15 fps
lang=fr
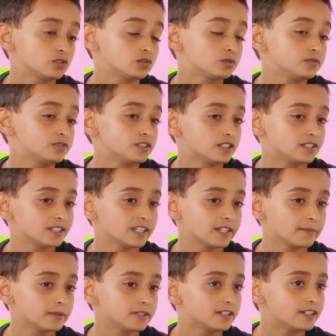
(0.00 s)
Je trouve ça
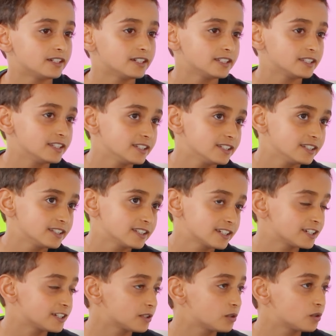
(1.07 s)
très bien et
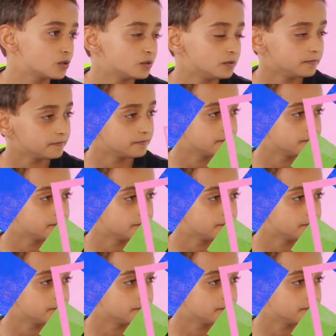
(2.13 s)
très rigolo.